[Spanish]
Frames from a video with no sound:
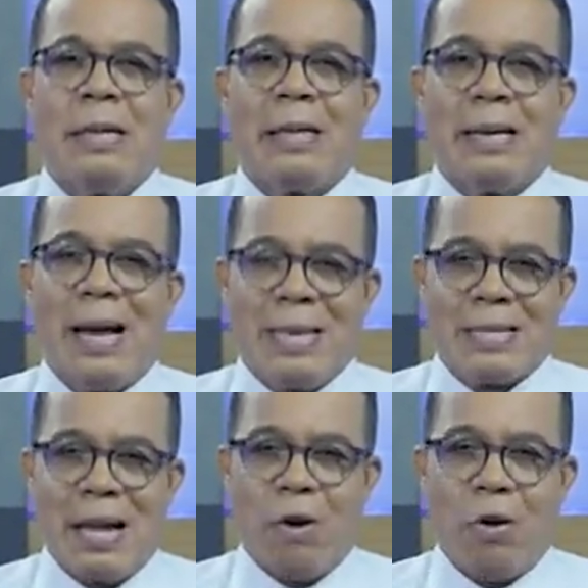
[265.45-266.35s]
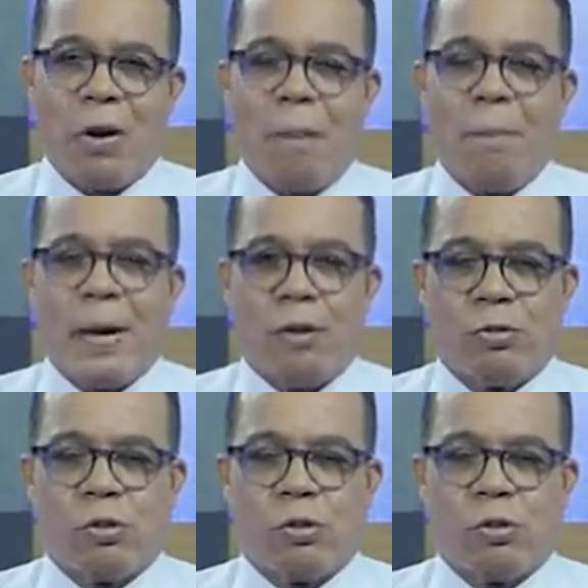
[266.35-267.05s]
que hasta ahora para los